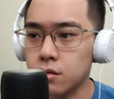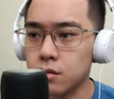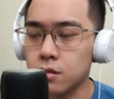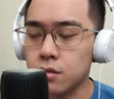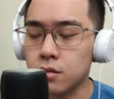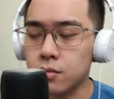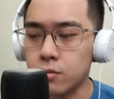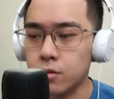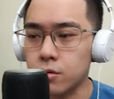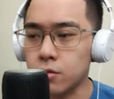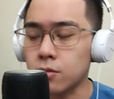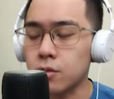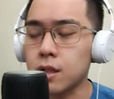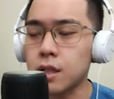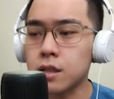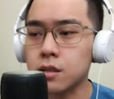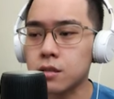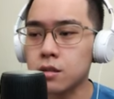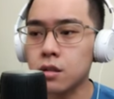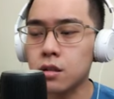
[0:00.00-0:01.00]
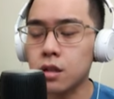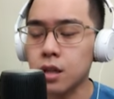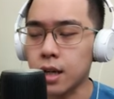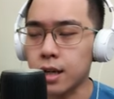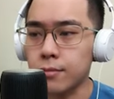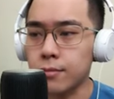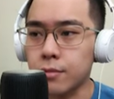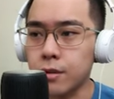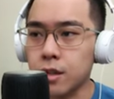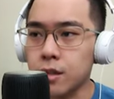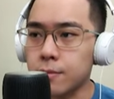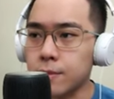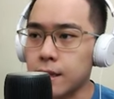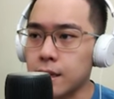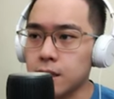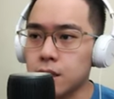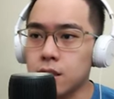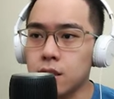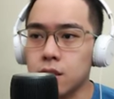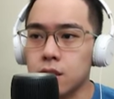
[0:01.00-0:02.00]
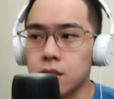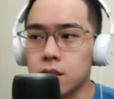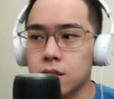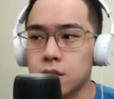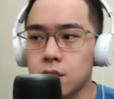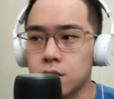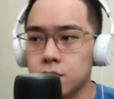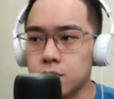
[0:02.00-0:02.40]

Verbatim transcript: raging bull kok next turn ini nggak mungkin mati ya